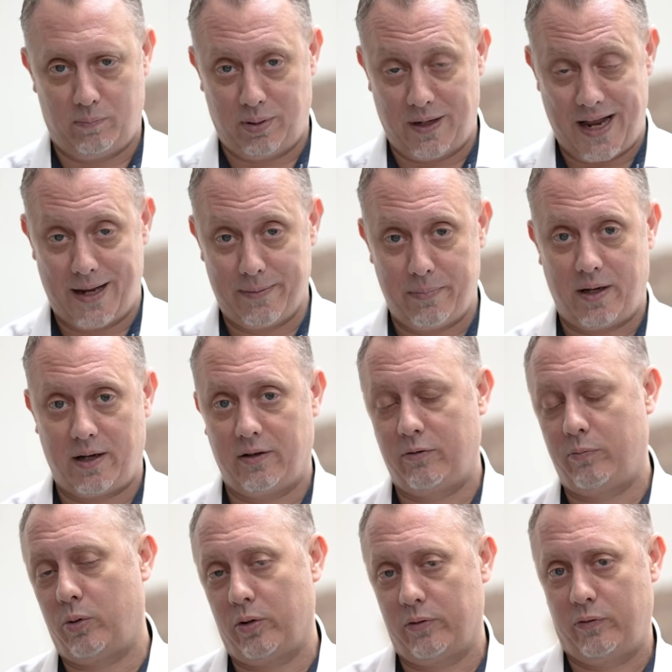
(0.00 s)
ein
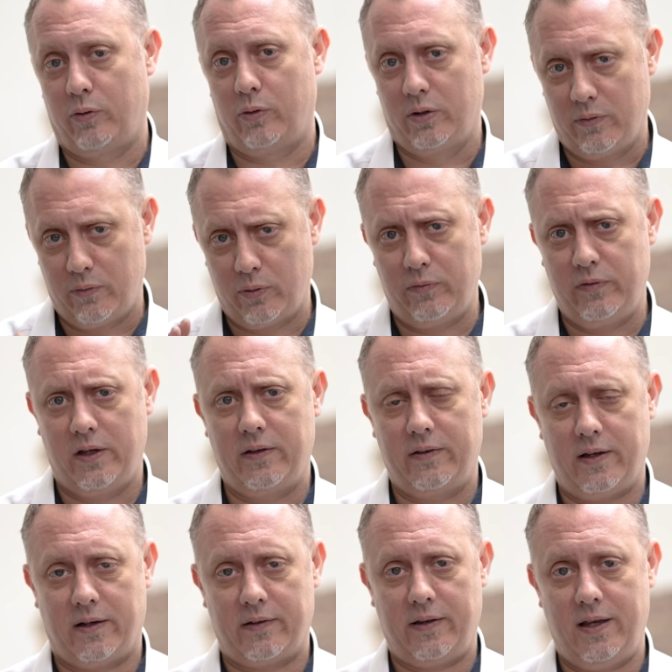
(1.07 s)
planbares Portfolio, wo du wirklich
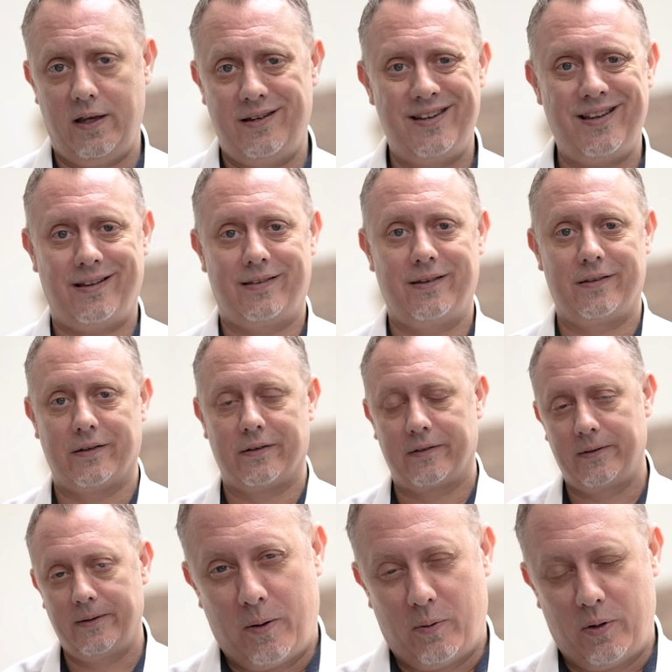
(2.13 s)
sagst, hey, das ist es.